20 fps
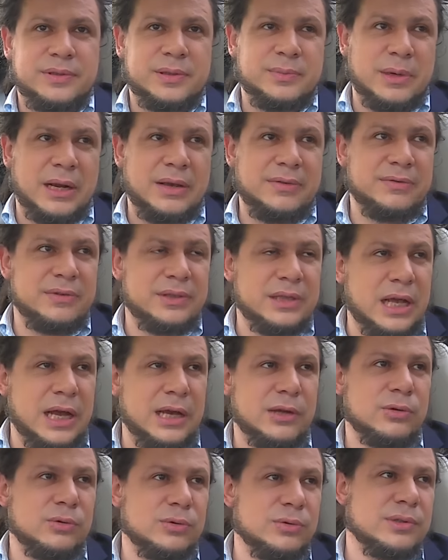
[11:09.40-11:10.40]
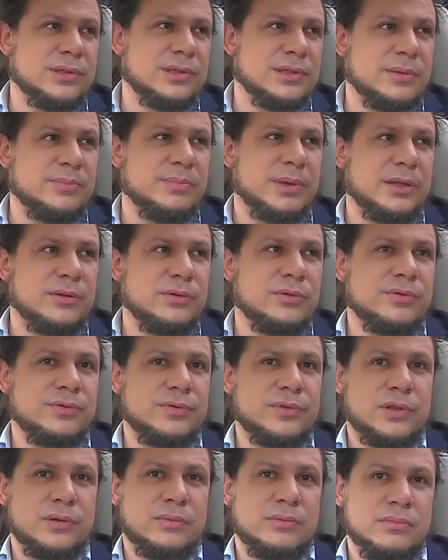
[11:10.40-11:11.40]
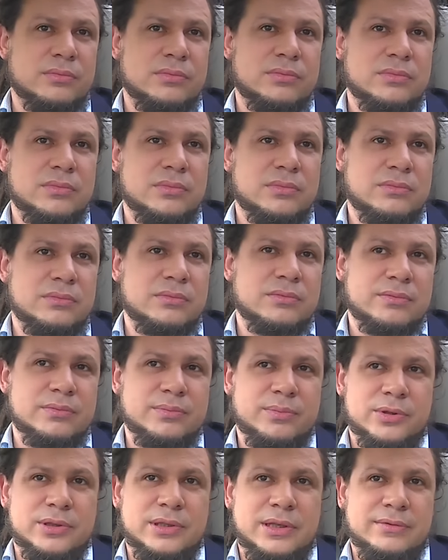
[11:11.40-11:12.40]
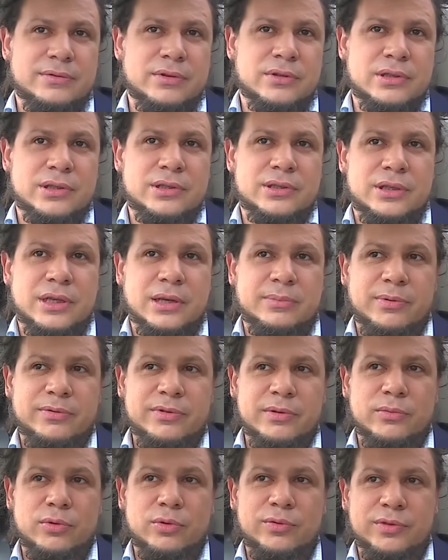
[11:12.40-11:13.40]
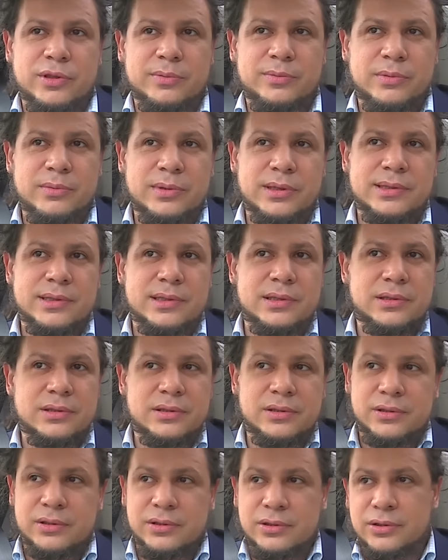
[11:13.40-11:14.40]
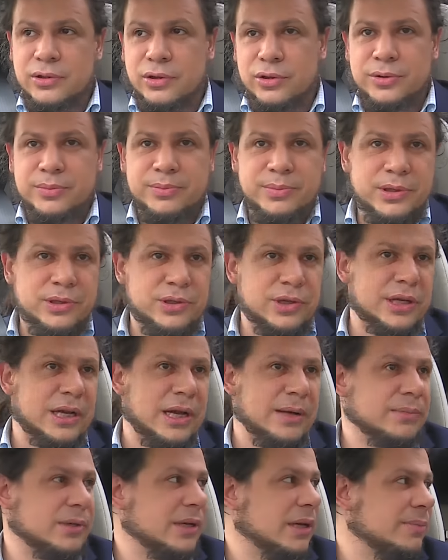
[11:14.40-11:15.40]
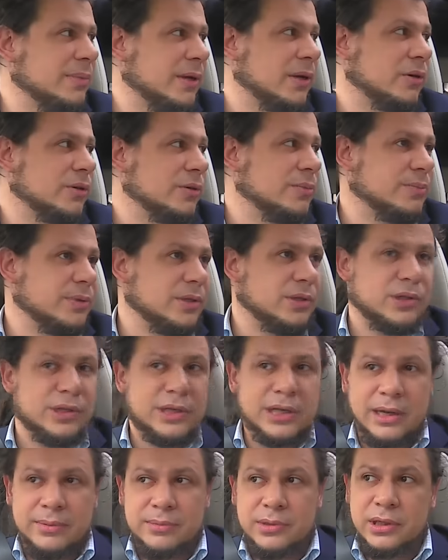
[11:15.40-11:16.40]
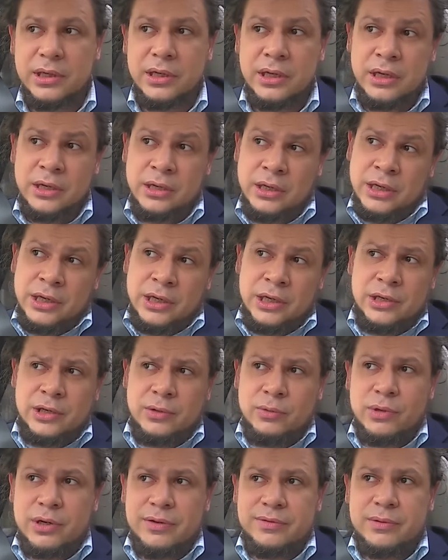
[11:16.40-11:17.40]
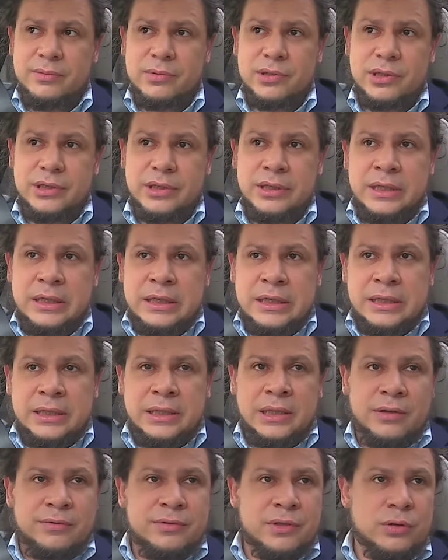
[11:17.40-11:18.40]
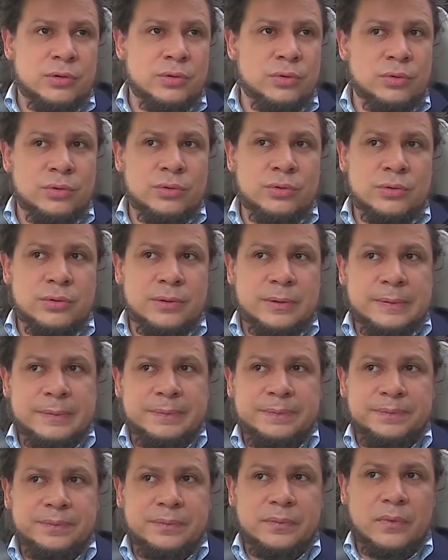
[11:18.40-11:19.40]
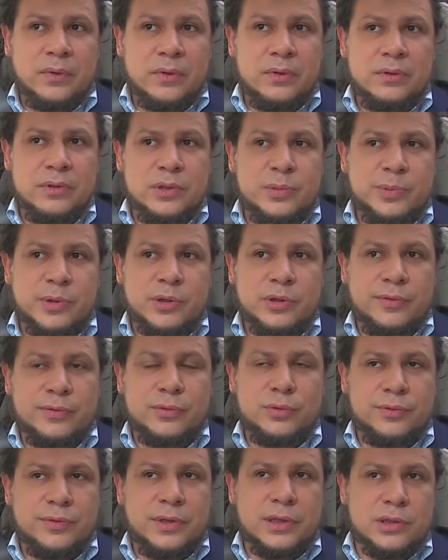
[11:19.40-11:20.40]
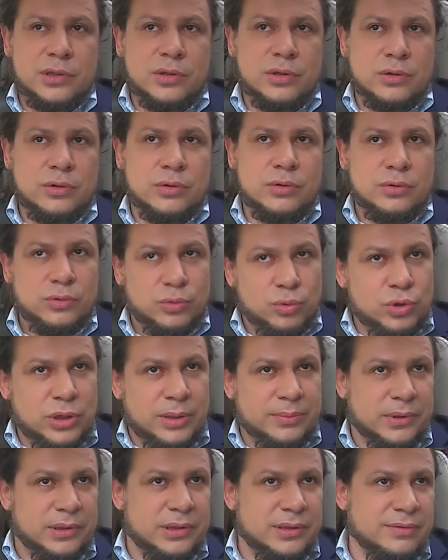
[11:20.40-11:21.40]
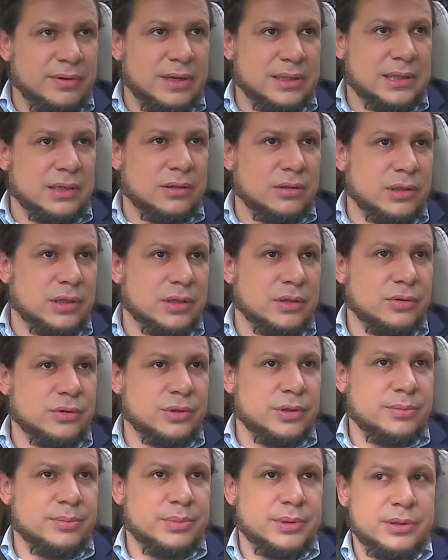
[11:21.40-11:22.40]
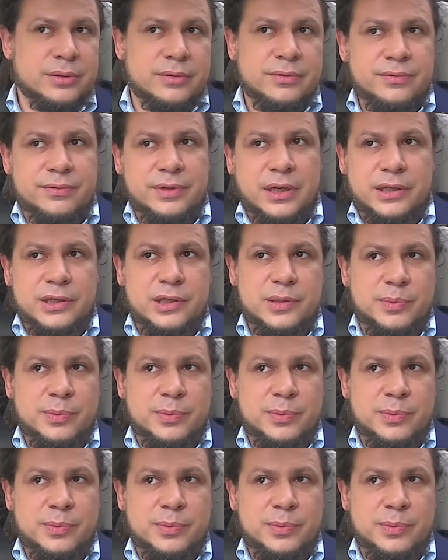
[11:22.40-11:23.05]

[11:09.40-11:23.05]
sprawy nagród, stypendiów są postawione, że tak powiem, równo pomiędzy e, olimpijczykami a paralimpijczykami. I nie ukrywam, że dla wielu mm, sportowców jest to duża motywacja do tego, żeby w jakiś